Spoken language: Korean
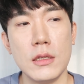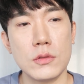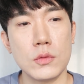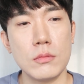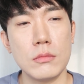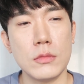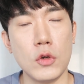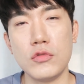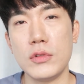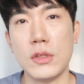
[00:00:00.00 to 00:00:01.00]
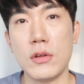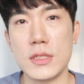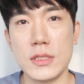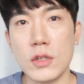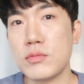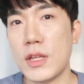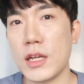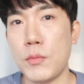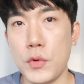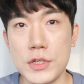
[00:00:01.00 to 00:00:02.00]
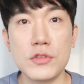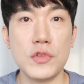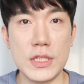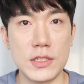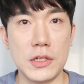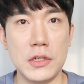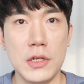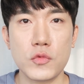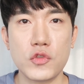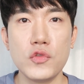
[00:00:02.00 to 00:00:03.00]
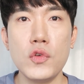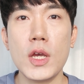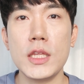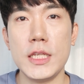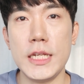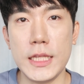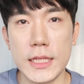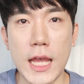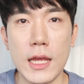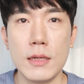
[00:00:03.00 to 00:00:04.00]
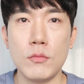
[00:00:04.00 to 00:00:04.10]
좀 얼굴이 더 지저분하게 보일 수도 있어요 좀 중요한 일이 있다